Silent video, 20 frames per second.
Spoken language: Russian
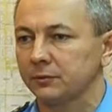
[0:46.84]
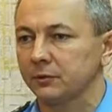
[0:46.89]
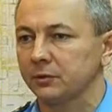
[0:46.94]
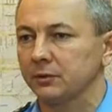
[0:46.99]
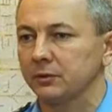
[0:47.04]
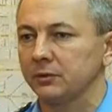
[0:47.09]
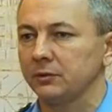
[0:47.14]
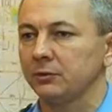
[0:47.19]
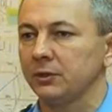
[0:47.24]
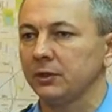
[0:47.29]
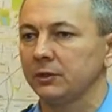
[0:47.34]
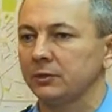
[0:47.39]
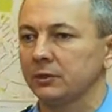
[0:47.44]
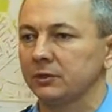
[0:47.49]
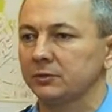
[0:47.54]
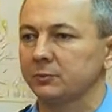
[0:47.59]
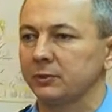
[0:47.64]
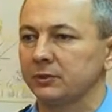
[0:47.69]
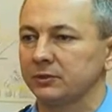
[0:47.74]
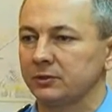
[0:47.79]
э, имеет
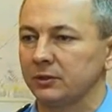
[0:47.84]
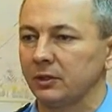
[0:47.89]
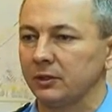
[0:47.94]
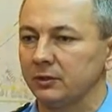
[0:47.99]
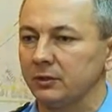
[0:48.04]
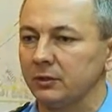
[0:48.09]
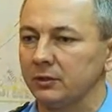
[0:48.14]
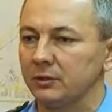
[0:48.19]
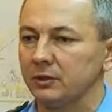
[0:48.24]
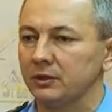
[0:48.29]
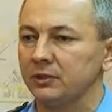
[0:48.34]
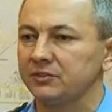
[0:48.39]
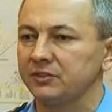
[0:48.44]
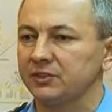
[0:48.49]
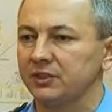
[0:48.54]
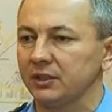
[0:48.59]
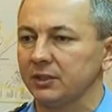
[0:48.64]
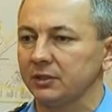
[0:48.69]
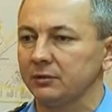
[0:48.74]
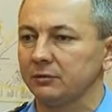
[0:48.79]
распространение из
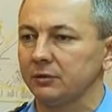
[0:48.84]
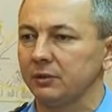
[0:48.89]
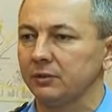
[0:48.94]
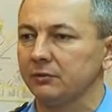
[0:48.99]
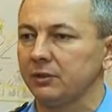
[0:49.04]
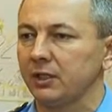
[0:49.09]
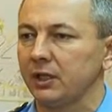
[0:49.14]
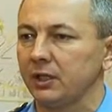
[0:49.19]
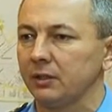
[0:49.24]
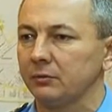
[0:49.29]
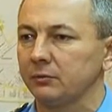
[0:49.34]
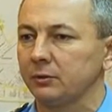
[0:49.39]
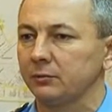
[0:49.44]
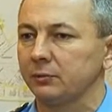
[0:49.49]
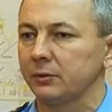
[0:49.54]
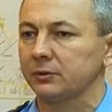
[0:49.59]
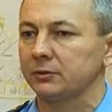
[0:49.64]
всех выявляемых